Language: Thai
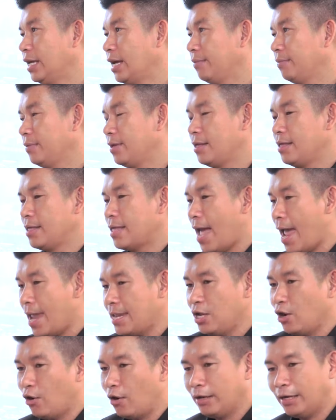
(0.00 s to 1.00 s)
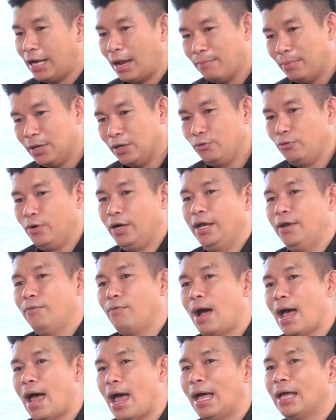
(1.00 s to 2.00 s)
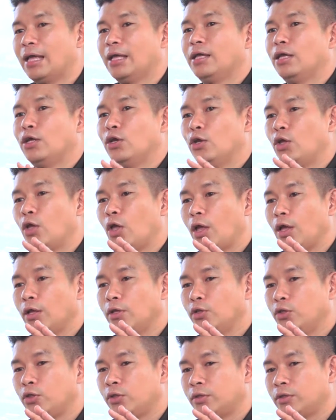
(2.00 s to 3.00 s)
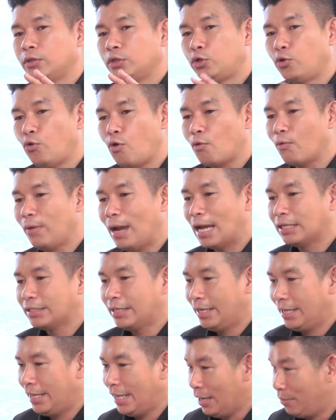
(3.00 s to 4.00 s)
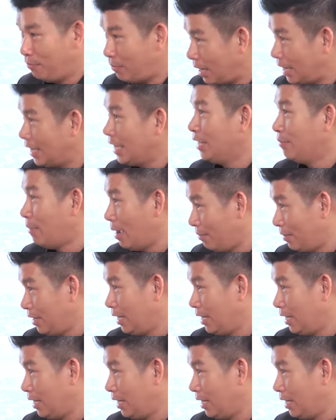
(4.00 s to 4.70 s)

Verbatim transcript: นะครับให้ย้อนกลับไปดูเลยว่าช่วงเวลาเศรษฐกิจไม่ดีแบบ